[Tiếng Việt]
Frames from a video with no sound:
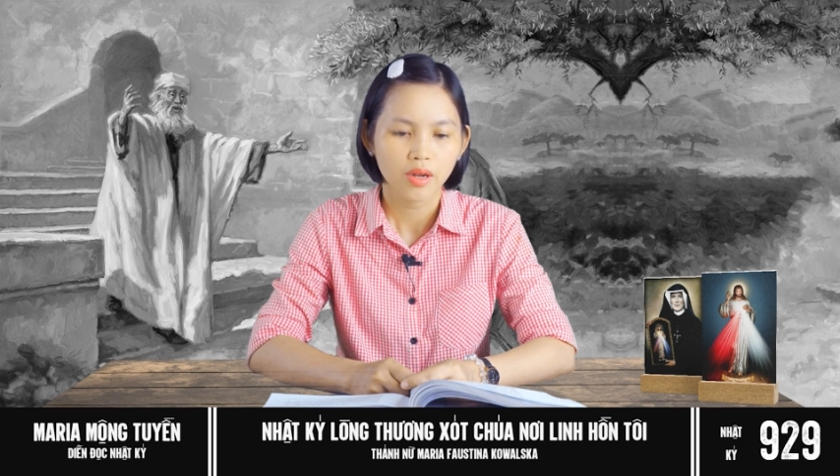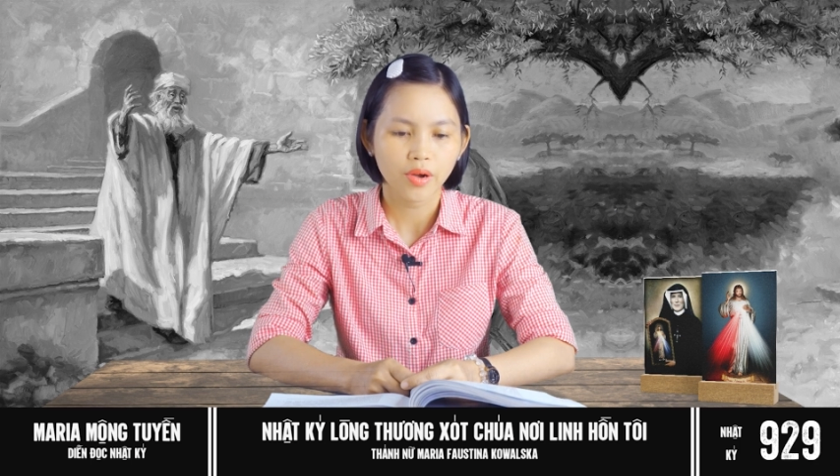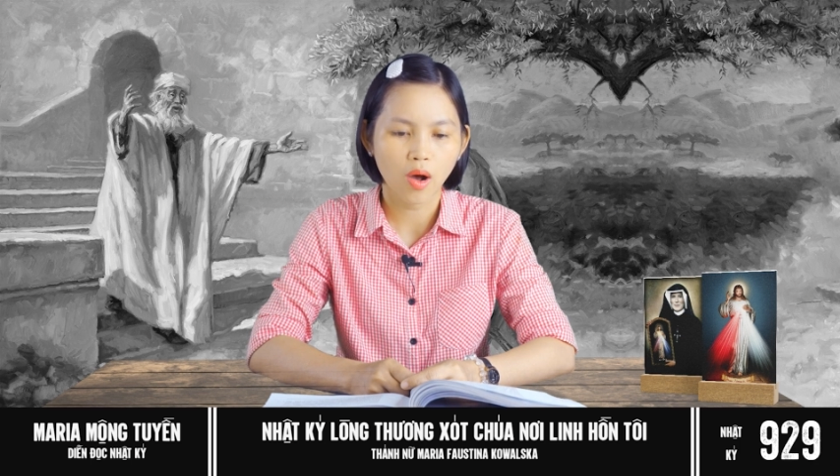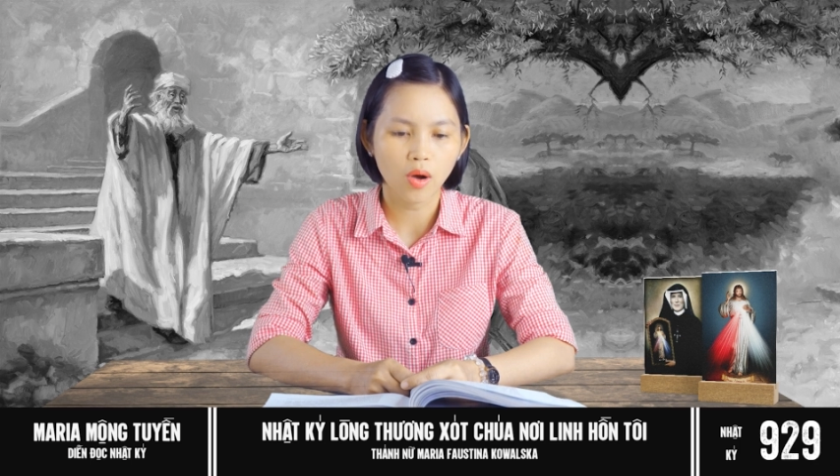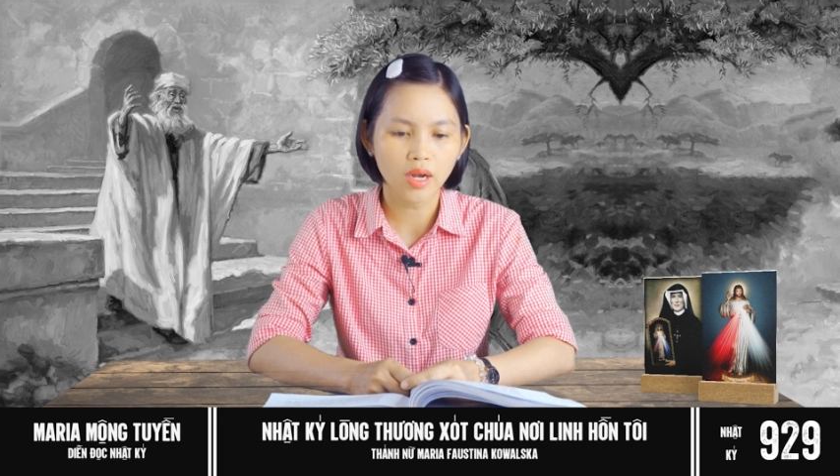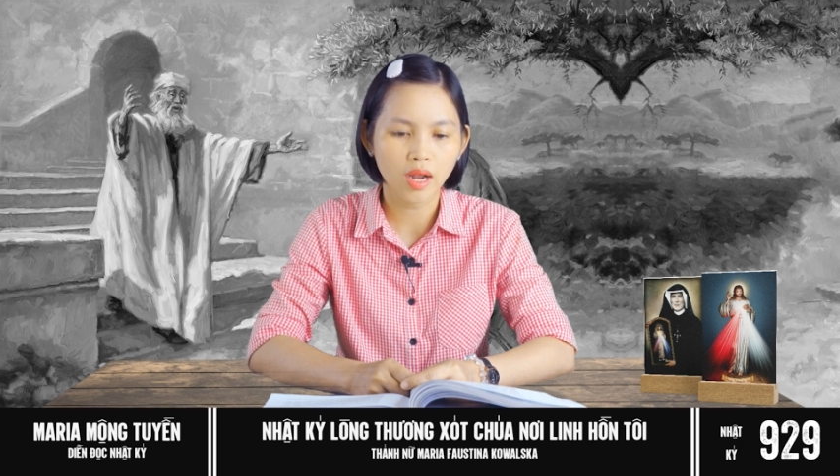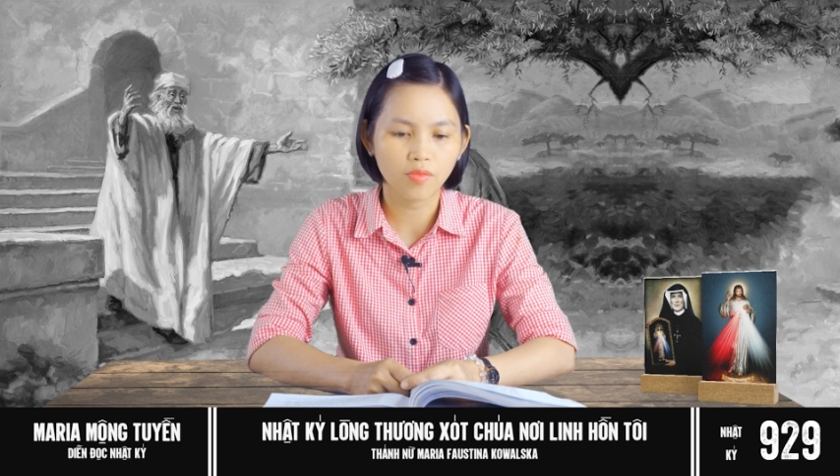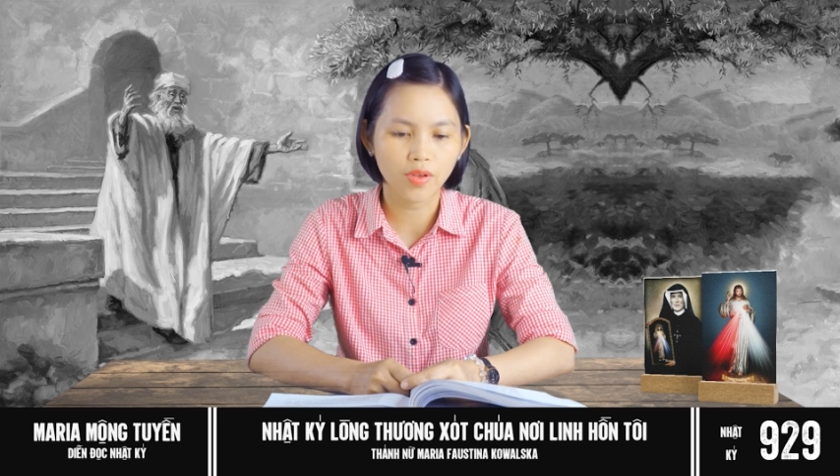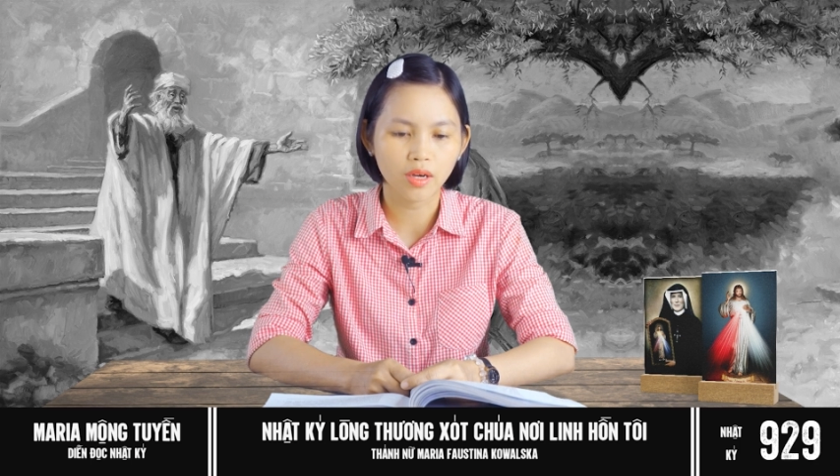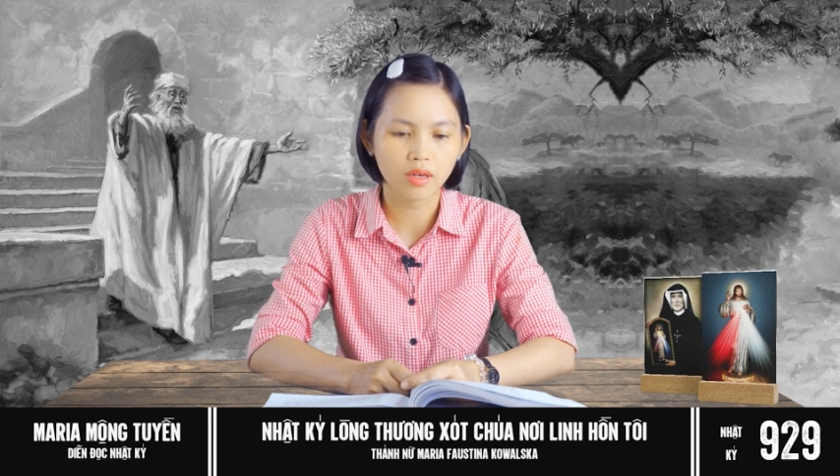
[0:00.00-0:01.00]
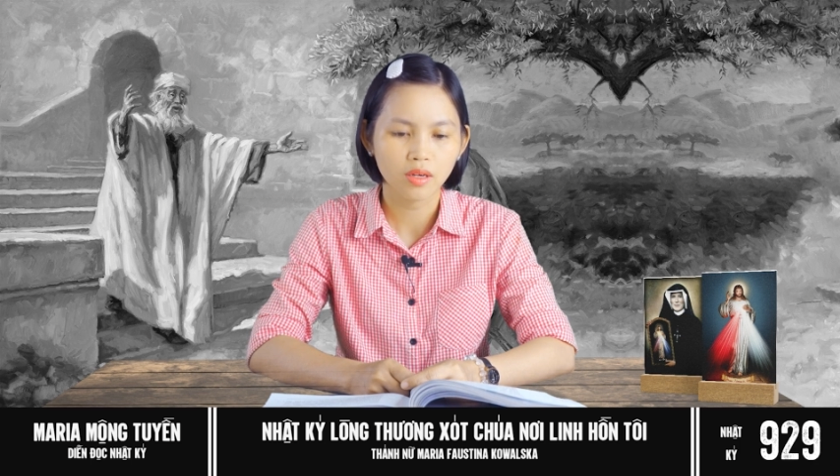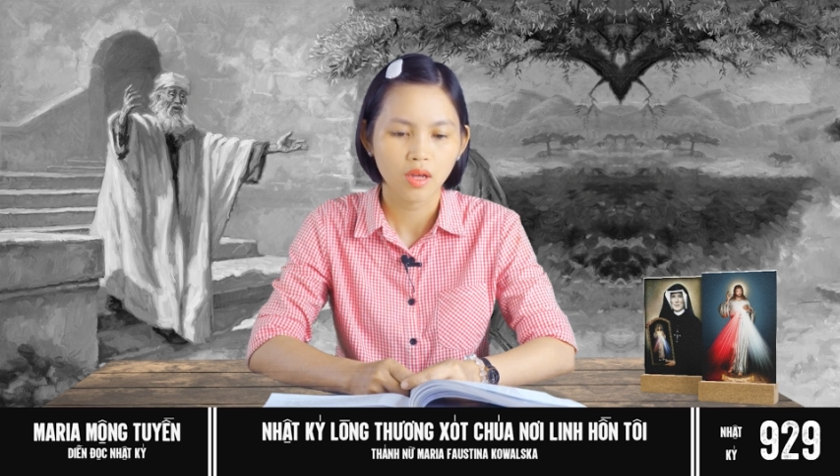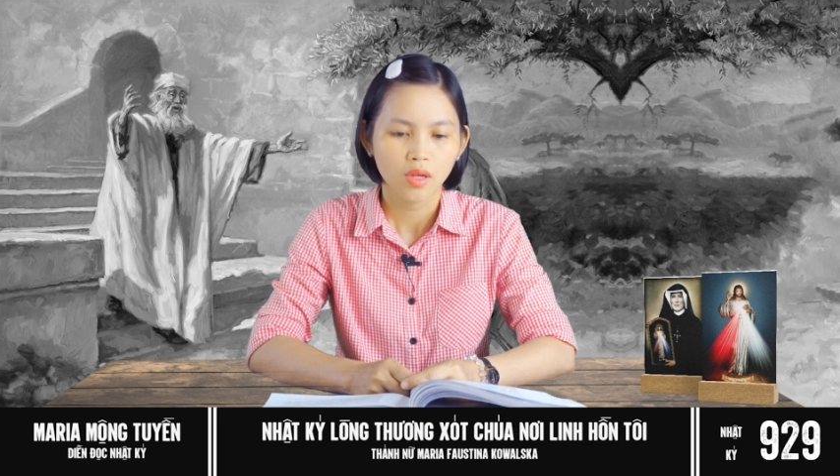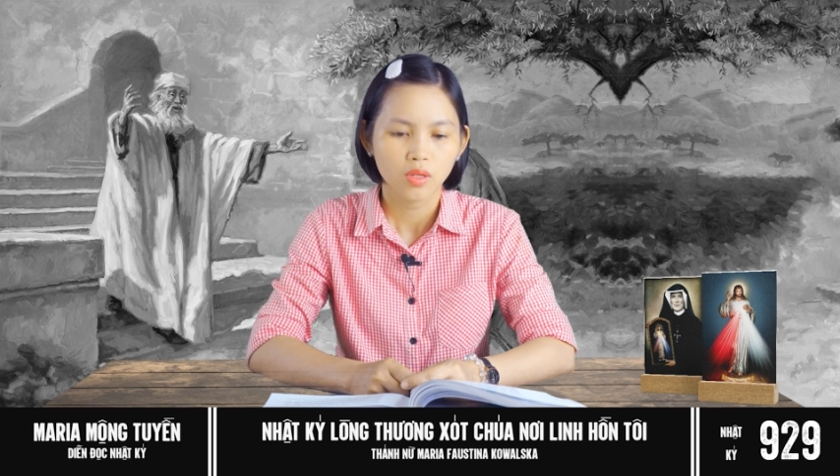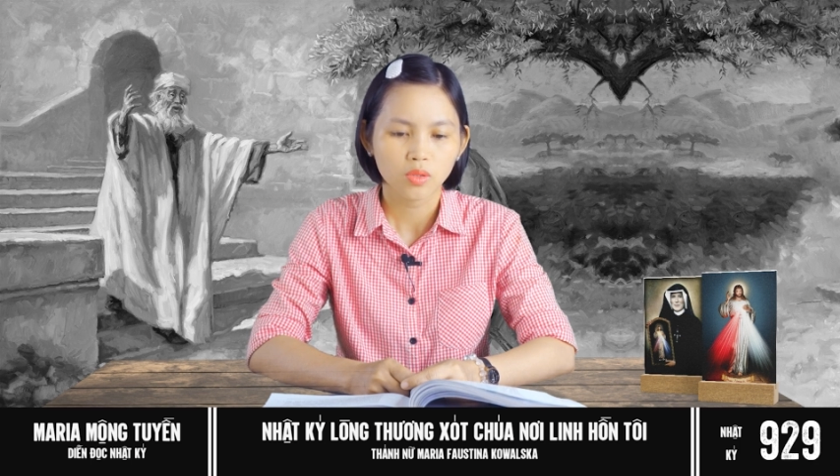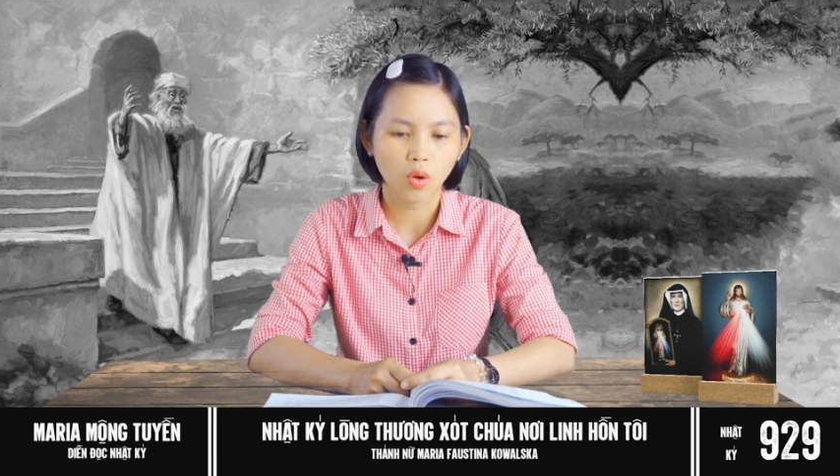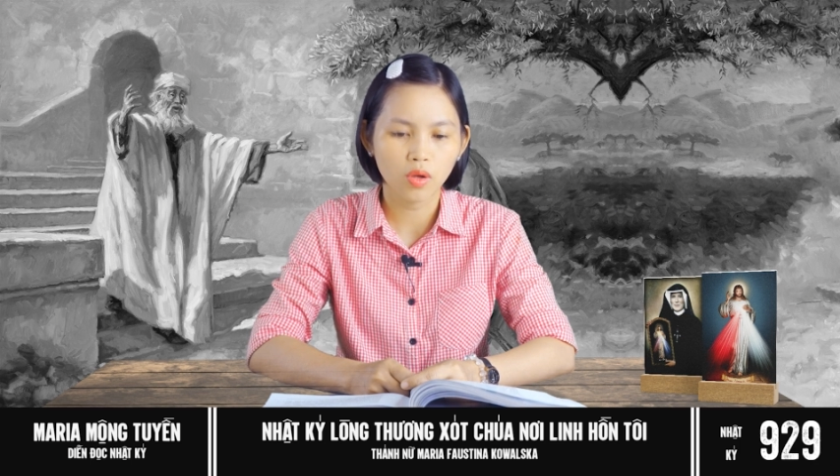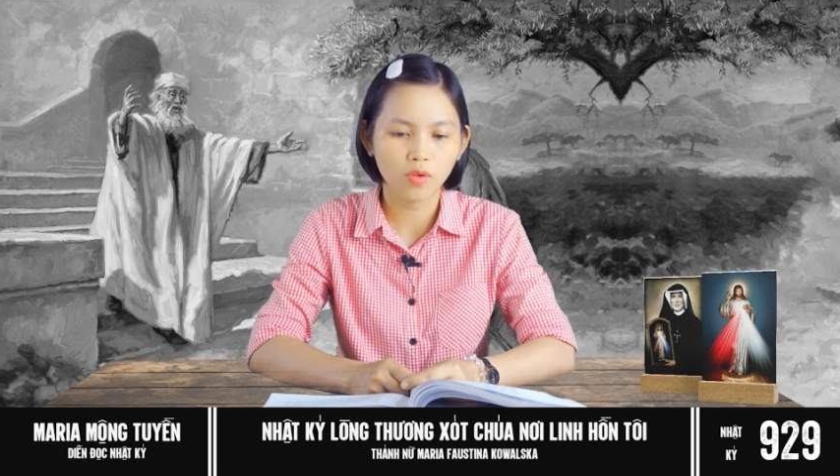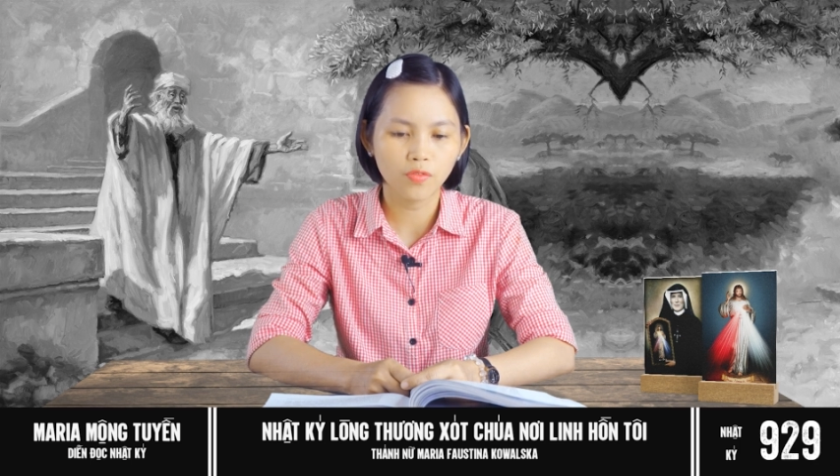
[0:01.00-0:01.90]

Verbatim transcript: Đó là việc tôi